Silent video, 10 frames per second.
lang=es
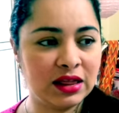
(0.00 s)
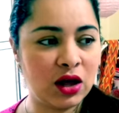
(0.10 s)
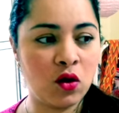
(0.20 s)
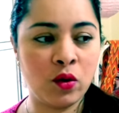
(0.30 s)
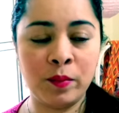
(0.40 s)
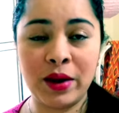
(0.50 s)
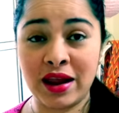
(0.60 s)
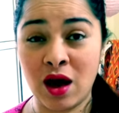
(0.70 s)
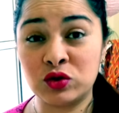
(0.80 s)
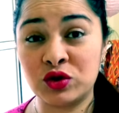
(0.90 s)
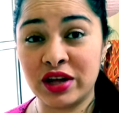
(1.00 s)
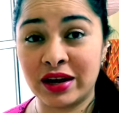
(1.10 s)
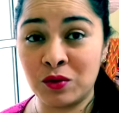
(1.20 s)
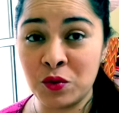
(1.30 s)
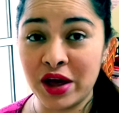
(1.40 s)
Tengo planeado
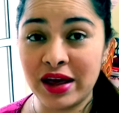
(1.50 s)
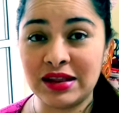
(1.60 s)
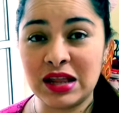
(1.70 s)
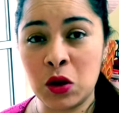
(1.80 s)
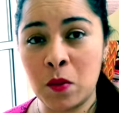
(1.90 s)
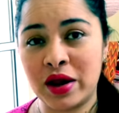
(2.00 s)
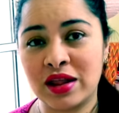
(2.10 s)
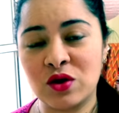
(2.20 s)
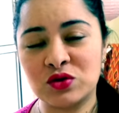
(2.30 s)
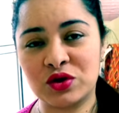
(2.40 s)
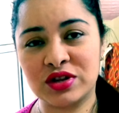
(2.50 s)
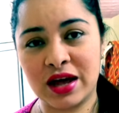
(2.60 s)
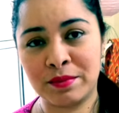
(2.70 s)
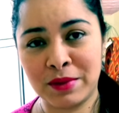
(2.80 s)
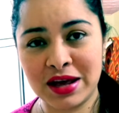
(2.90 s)
sortear juguetes, tengo planeado
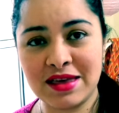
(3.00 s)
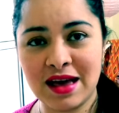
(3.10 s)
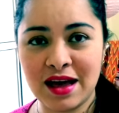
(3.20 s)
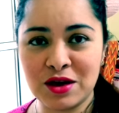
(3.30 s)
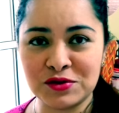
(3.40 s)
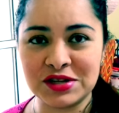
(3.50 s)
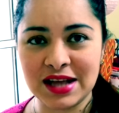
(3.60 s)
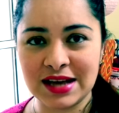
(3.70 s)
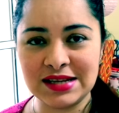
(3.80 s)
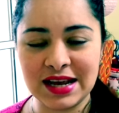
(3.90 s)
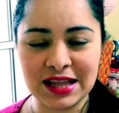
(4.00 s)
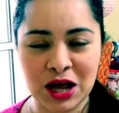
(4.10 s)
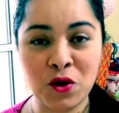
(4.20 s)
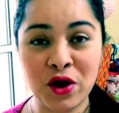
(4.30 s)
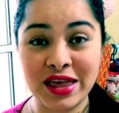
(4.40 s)
sortear maquillaje y cositas así que
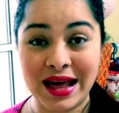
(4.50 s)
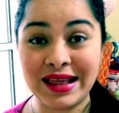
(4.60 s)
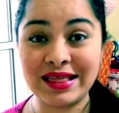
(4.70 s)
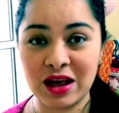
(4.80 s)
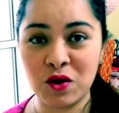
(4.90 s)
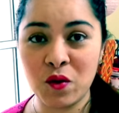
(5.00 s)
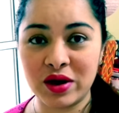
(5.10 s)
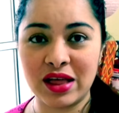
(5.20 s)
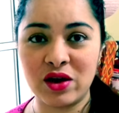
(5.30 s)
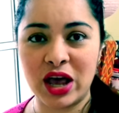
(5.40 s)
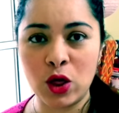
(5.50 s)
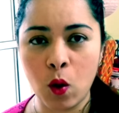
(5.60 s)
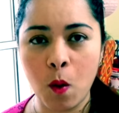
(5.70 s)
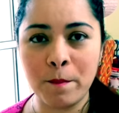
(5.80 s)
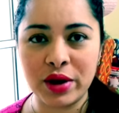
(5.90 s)
tengo que ya les tengo guardado que he
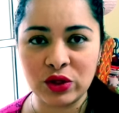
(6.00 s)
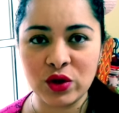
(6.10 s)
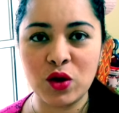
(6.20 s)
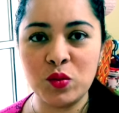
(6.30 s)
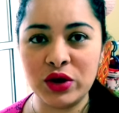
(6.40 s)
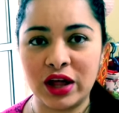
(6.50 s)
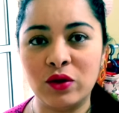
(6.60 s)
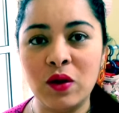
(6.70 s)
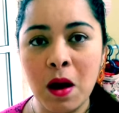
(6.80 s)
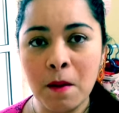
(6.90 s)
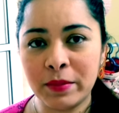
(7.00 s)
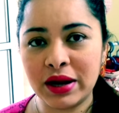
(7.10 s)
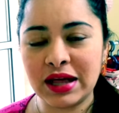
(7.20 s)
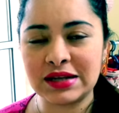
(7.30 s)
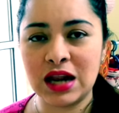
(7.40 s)
ido comprando y acumulando
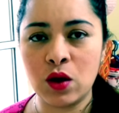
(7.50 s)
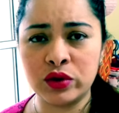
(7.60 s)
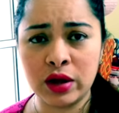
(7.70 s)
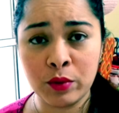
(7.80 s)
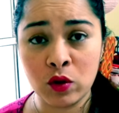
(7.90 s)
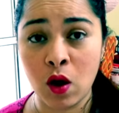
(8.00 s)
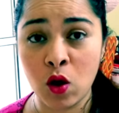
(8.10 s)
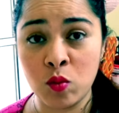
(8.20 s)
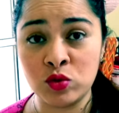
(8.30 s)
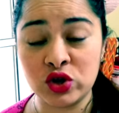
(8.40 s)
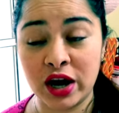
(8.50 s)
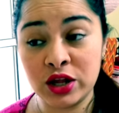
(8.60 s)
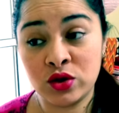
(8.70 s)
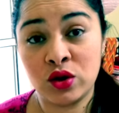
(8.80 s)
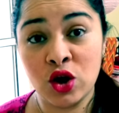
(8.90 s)
para dárselas a ustedes, pues lo hago con mucho
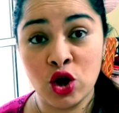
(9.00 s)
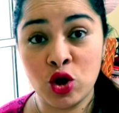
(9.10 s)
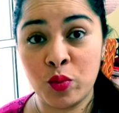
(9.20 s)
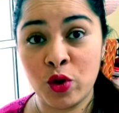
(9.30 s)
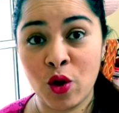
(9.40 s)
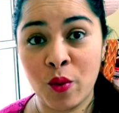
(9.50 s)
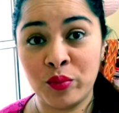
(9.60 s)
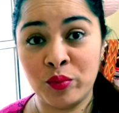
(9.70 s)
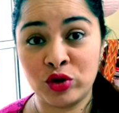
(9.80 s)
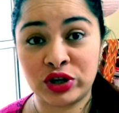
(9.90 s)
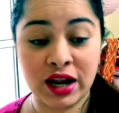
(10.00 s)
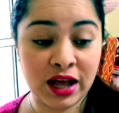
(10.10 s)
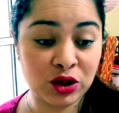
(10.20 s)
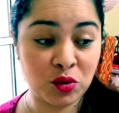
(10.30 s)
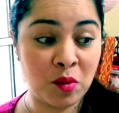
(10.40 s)
cariño. No puedo
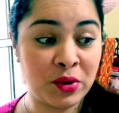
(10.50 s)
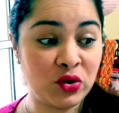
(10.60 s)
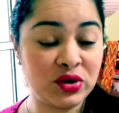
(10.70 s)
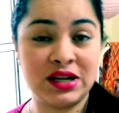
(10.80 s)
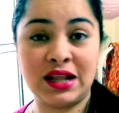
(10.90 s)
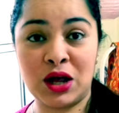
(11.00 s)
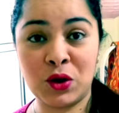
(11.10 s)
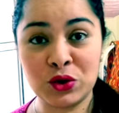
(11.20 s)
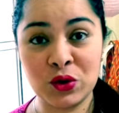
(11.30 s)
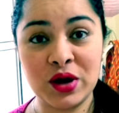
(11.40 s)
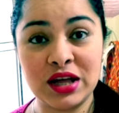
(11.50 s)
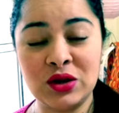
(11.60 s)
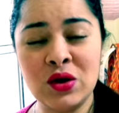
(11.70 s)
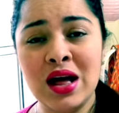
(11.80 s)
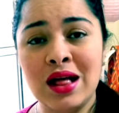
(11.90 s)
mostrarles en estos momentos y decirles tengo todo
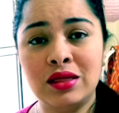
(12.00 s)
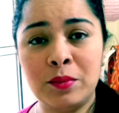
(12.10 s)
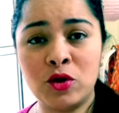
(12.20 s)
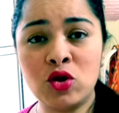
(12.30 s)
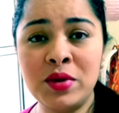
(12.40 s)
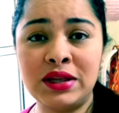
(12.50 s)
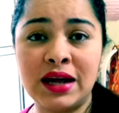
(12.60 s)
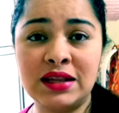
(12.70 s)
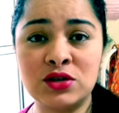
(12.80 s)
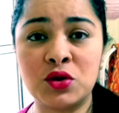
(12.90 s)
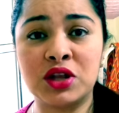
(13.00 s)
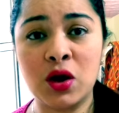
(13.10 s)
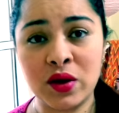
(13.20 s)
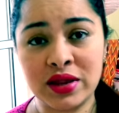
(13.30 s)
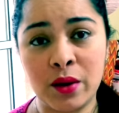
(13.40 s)
esto. De pronto mientras este
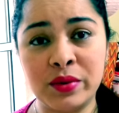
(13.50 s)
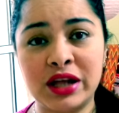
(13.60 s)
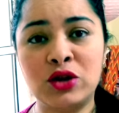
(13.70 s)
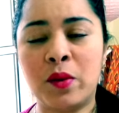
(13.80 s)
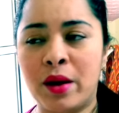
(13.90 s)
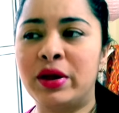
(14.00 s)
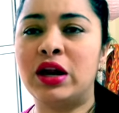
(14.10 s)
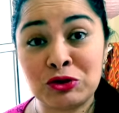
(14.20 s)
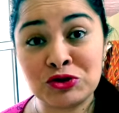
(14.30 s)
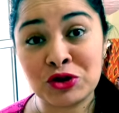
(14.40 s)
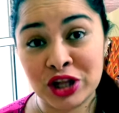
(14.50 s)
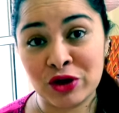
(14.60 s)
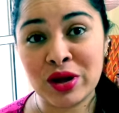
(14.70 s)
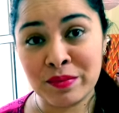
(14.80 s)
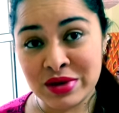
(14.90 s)
sorteo esté abierto va a haber otros
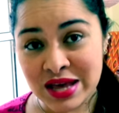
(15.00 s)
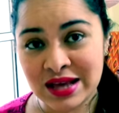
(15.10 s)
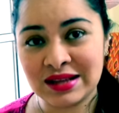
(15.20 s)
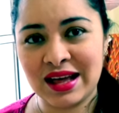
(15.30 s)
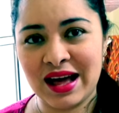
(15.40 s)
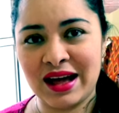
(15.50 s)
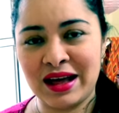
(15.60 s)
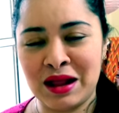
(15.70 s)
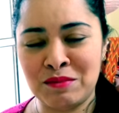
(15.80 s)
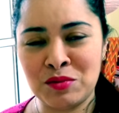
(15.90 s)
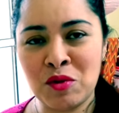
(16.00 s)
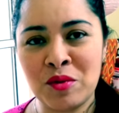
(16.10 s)
sorteos también en el mismo